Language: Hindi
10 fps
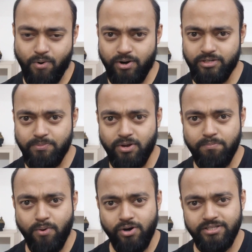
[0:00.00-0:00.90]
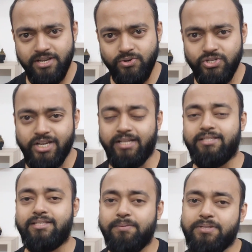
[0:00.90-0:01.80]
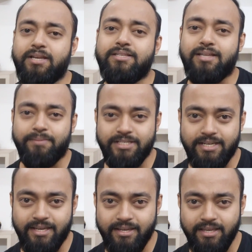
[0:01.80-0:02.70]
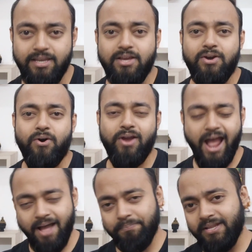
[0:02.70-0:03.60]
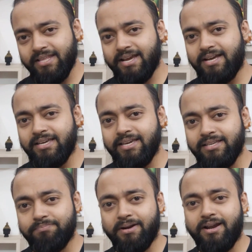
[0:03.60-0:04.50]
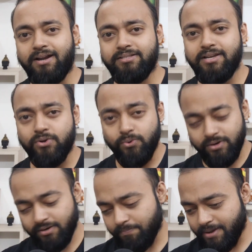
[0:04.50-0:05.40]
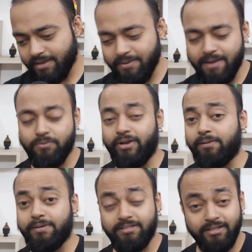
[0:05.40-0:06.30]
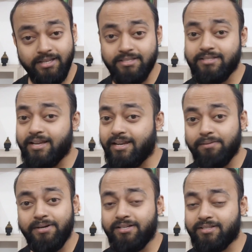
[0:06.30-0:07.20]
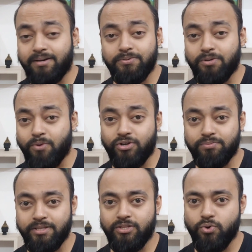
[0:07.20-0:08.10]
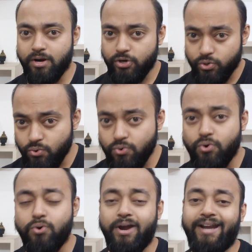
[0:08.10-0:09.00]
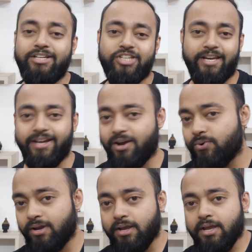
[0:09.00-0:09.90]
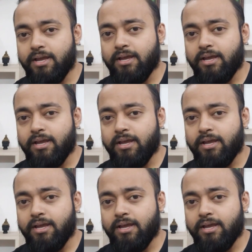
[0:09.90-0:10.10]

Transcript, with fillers: से बॉन्ड्स में उन बॉन्ड्स के कुछ कंसेप्ट समझ लिए हैं और आपने देखा कि किस प्रकार से गोल्डन पाई भी आपको हेल्प कर सकता है जिसका लिंक मैं डिस्क्रिप्शन बॉक्स में दे दूंगा डू गो एंड चेक इट आउट